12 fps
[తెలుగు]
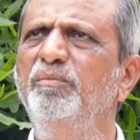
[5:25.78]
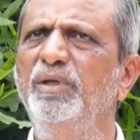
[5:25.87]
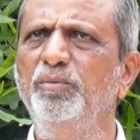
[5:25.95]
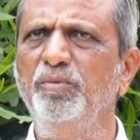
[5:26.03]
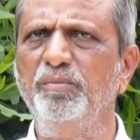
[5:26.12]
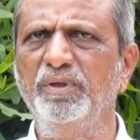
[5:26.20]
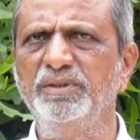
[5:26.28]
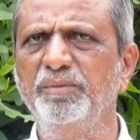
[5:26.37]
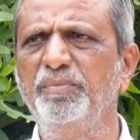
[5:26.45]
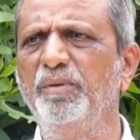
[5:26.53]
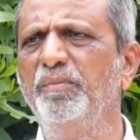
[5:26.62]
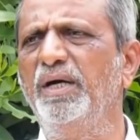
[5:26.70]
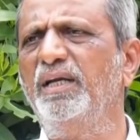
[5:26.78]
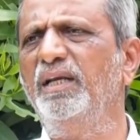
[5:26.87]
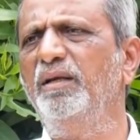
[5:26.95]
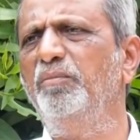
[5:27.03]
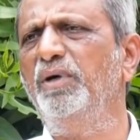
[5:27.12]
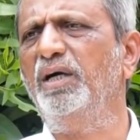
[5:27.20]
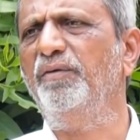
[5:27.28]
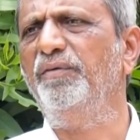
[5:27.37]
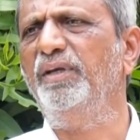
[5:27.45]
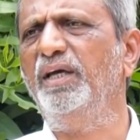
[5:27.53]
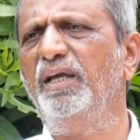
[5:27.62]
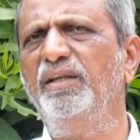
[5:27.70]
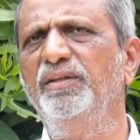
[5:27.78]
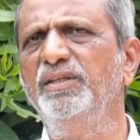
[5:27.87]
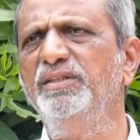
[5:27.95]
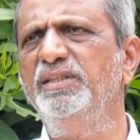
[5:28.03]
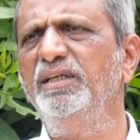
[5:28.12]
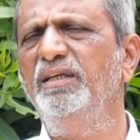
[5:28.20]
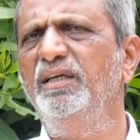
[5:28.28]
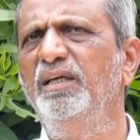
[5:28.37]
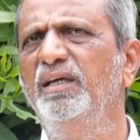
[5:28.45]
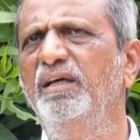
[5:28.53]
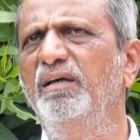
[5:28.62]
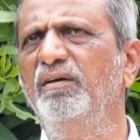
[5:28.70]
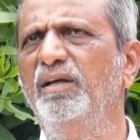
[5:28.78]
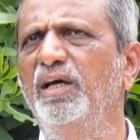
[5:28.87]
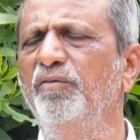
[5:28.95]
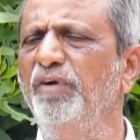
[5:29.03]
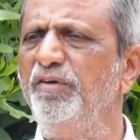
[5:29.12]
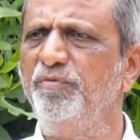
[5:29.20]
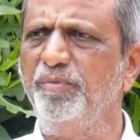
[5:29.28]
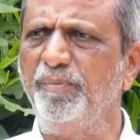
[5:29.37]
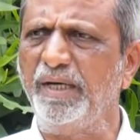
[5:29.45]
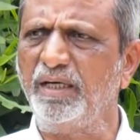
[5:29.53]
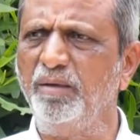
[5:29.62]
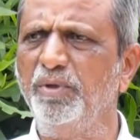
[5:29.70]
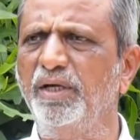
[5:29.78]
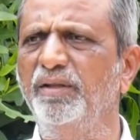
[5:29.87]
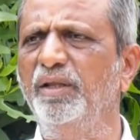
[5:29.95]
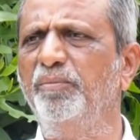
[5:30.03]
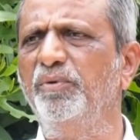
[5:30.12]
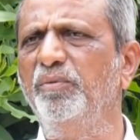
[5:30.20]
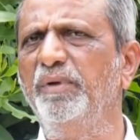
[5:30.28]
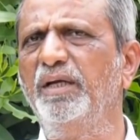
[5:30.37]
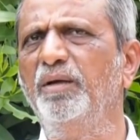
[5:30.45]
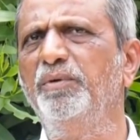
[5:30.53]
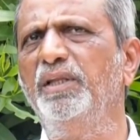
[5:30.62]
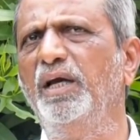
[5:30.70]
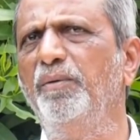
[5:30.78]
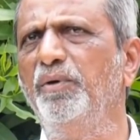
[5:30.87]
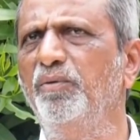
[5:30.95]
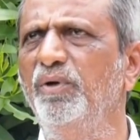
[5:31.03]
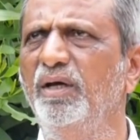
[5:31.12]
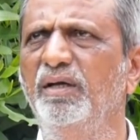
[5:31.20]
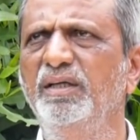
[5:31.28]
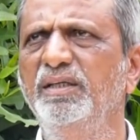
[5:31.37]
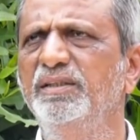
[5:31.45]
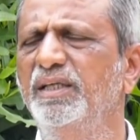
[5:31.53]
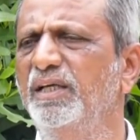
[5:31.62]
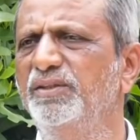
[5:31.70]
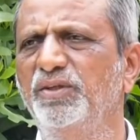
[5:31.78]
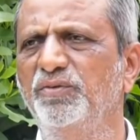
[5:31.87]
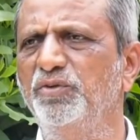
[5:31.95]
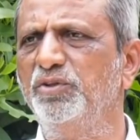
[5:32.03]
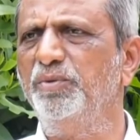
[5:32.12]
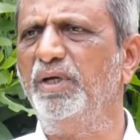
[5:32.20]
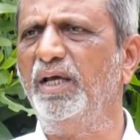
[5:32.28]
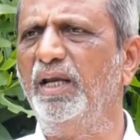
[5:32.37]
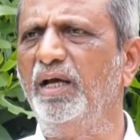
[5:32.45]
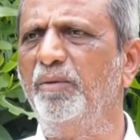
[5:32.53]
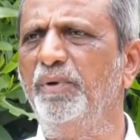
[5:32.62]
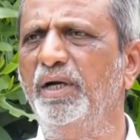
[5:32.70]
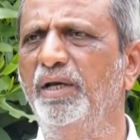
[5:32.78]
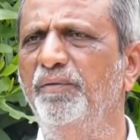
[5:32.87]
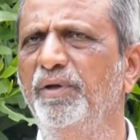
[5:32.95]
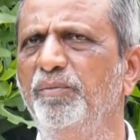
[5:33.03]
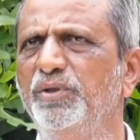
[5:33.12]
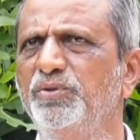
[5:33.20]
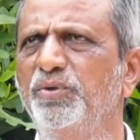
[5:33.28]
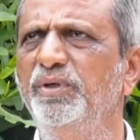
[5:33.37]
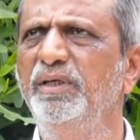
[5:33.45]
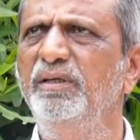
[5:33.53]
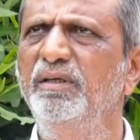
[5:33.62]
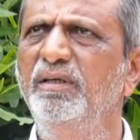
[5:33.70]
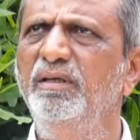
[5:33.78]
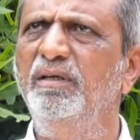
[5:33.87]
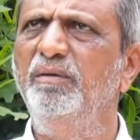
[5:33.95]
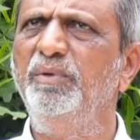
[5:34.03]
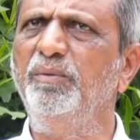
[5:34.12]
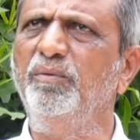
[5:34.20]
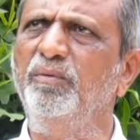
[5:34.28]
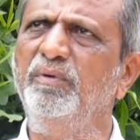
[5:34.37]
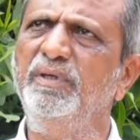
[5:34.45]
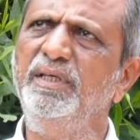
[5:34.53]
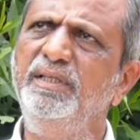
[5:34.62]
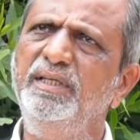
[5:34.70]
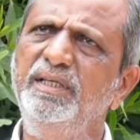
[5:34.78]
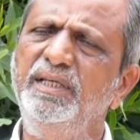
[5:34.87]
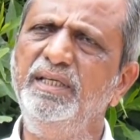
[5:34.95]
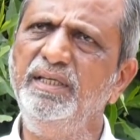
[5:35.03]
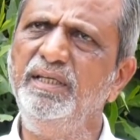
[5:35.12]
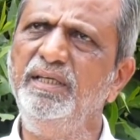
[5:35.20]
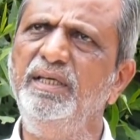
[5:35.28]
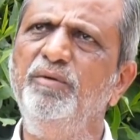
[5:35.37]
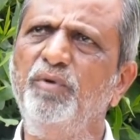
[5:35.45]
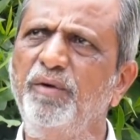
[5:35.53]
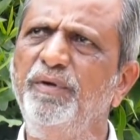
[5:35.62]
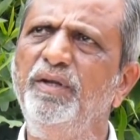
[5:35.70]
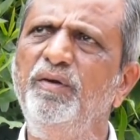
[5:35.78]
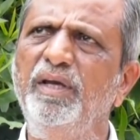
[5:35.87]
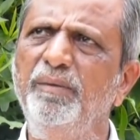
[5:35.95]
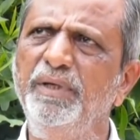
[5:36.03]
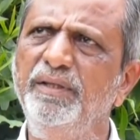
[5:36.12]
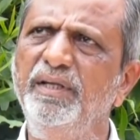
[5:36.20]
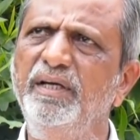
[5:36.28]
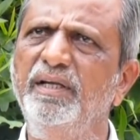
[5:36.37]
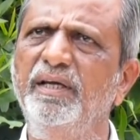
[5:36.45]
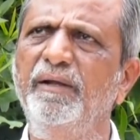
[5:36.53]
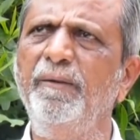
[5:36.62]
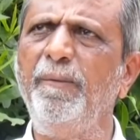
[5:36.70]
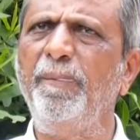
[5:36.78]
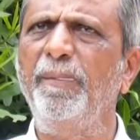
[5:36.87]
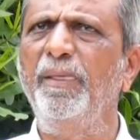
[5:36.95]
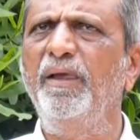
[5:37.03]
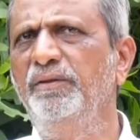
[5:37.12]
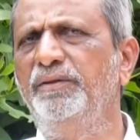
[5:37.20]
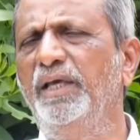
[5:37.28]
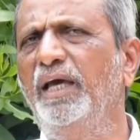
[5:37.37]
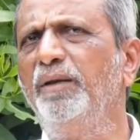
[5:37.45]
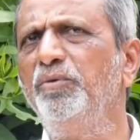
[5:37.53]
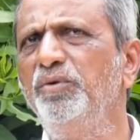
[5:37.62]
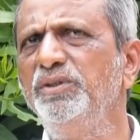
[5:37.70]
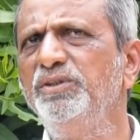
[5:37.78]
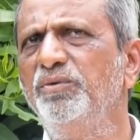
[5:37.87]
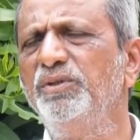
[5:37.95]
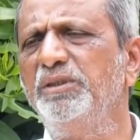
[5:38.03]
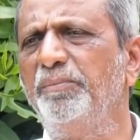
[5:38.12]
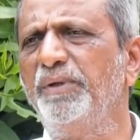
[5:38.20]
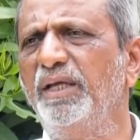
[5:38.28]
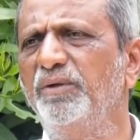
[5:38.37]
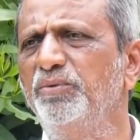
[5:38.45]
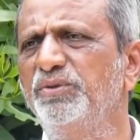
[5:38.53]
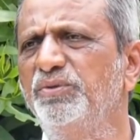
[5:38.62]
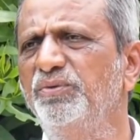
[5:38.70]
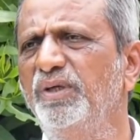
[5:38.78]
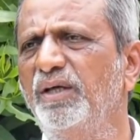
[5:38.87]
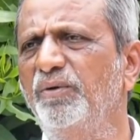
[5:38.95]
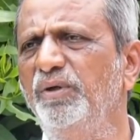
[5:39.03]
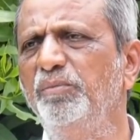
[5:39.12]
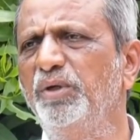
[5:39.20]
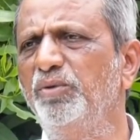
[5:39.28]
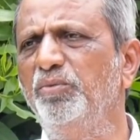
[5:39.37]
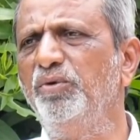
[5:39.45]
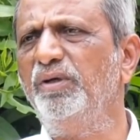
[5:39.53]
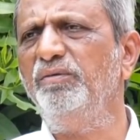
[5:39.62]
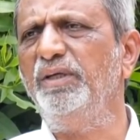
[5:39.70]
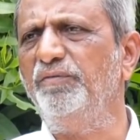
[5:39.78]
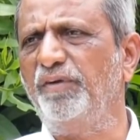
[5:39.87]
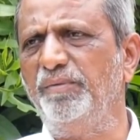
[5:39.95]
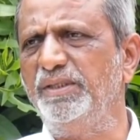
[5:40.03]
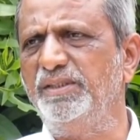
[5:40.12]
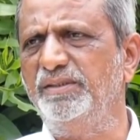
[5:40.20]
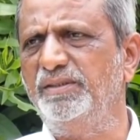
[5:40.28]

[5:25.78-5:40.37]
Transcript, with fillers: మేము చెప్పిన మాటల్ని బాగా విని ఆనందించి నా వైఫ్ పాటలు పాడింది అప్పుడు పాటలు పెడితే ఆమె కూడా చాలా సంతోషపడి నాలాగా పాడేవి అని మెచ్చుకొని మేము ఇది ఈ ఈ వరవడిలో ఏమైందంటే ధ్యానం గురించి ఎవరో చెప్పడానికి వస్తున్నారు అని మధుమోహన్ ఇన్ఫర్మేషన్